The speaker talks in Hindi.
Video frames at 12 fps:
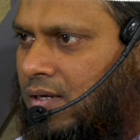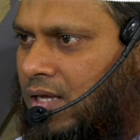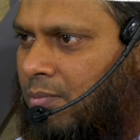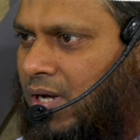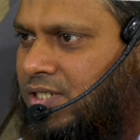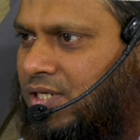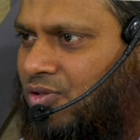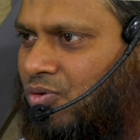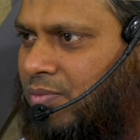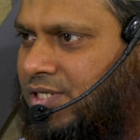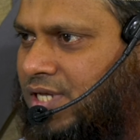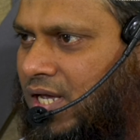के बाशिंदों
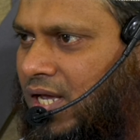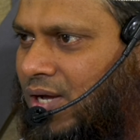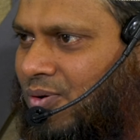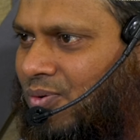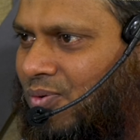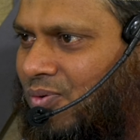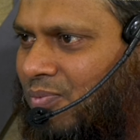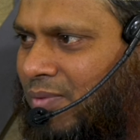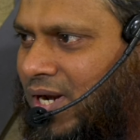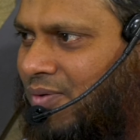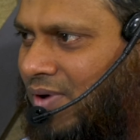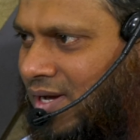में से एक हूँ
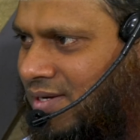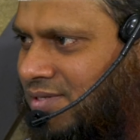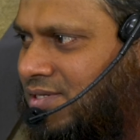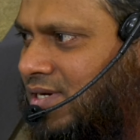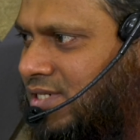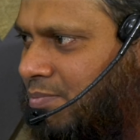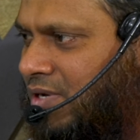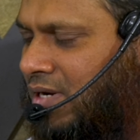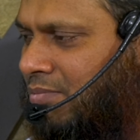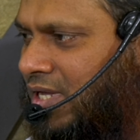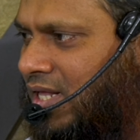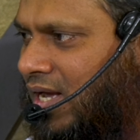मैंने वहाँ की
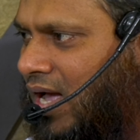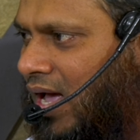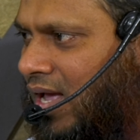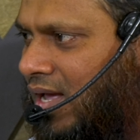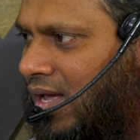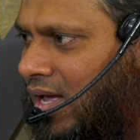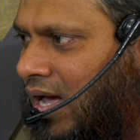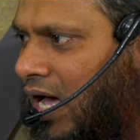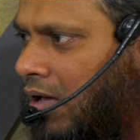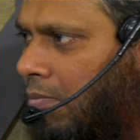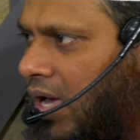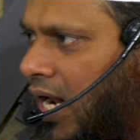सरजमीन में देखा है
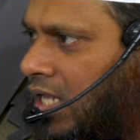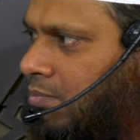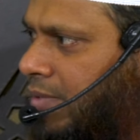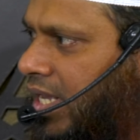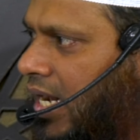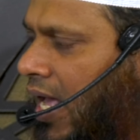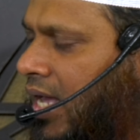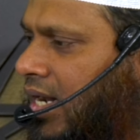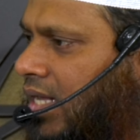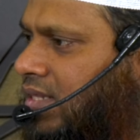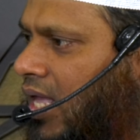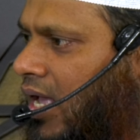अखबार में ऐलान
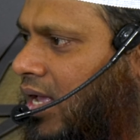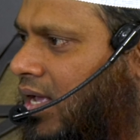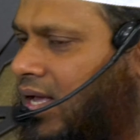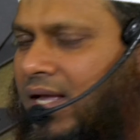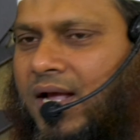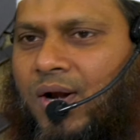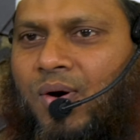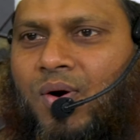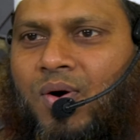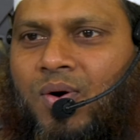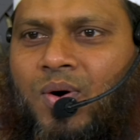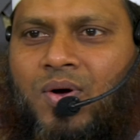आता है कि
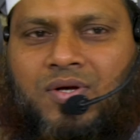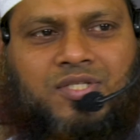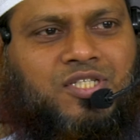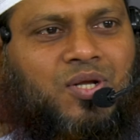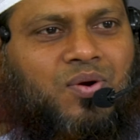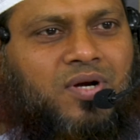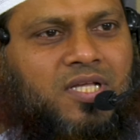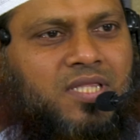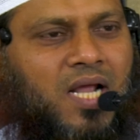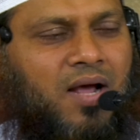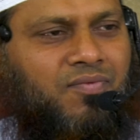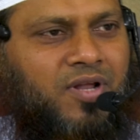लोगों जिन्होंने
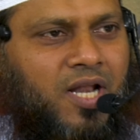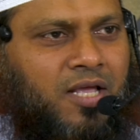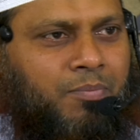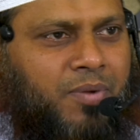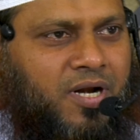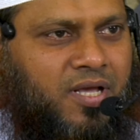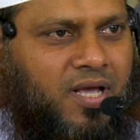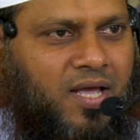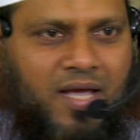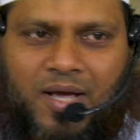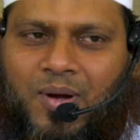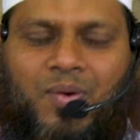तरावी नहीं पढ़ी है
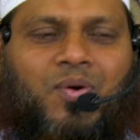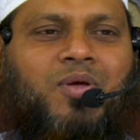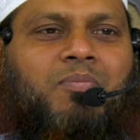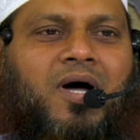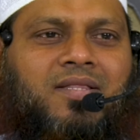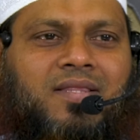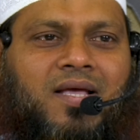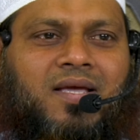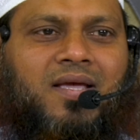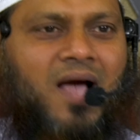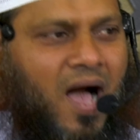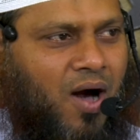कोई बात
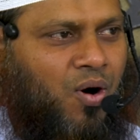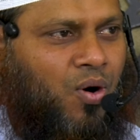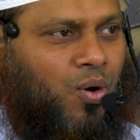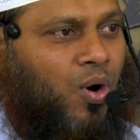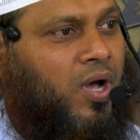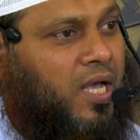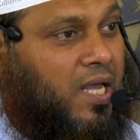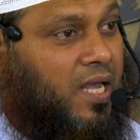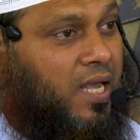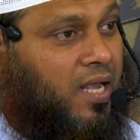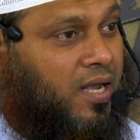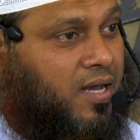नहीं आओ
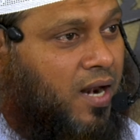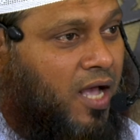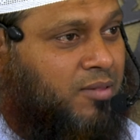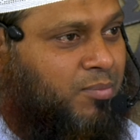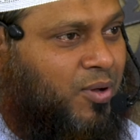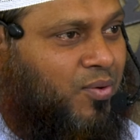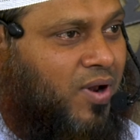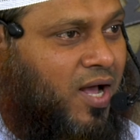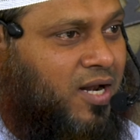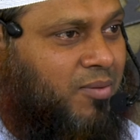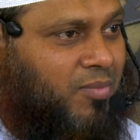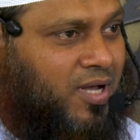एक रात में
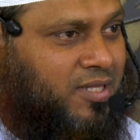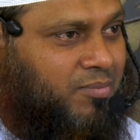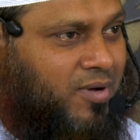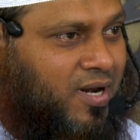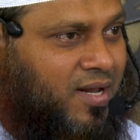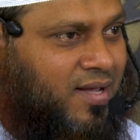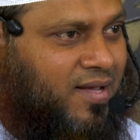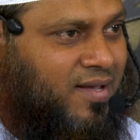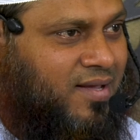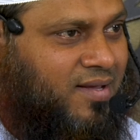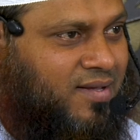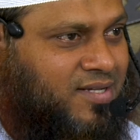कुरान हम ख़त्म करेंगे
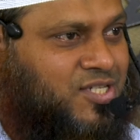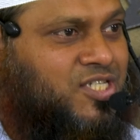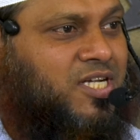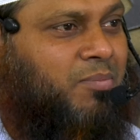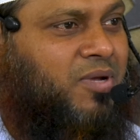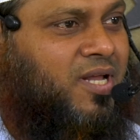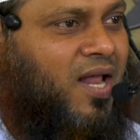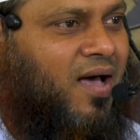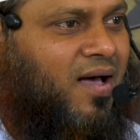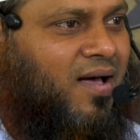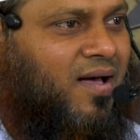शबीना